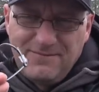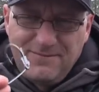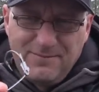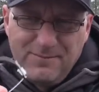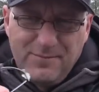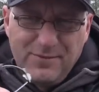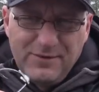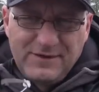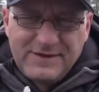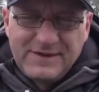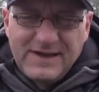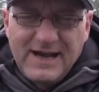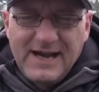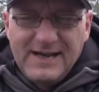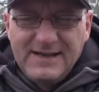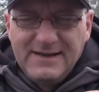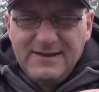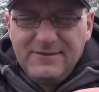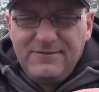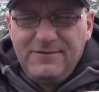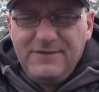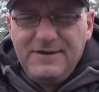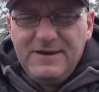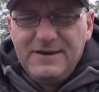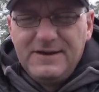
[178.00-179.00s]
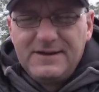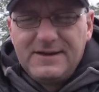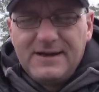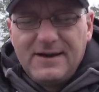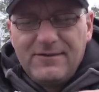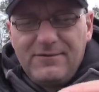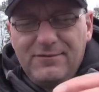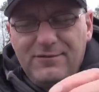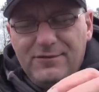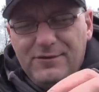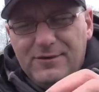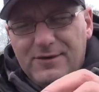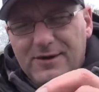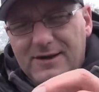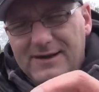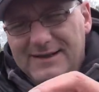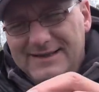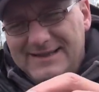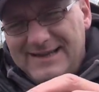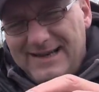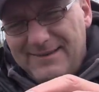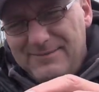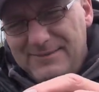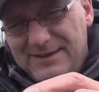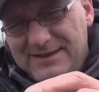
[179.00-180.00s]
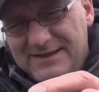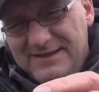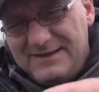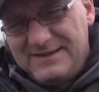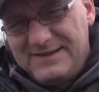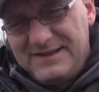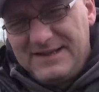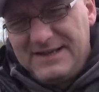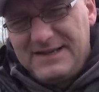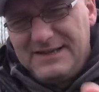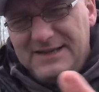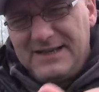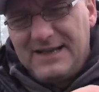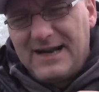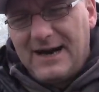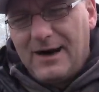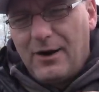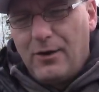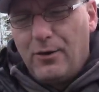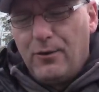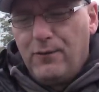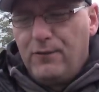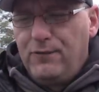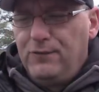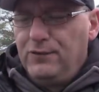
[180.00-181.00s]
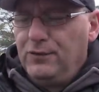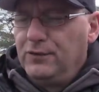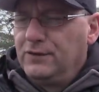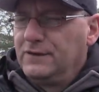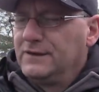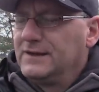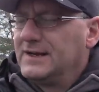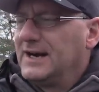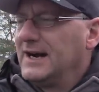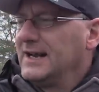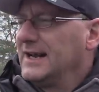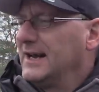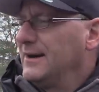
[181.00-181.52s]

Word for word: bezeichnen viele dafür, damit es sich hier nicht auflösen kann,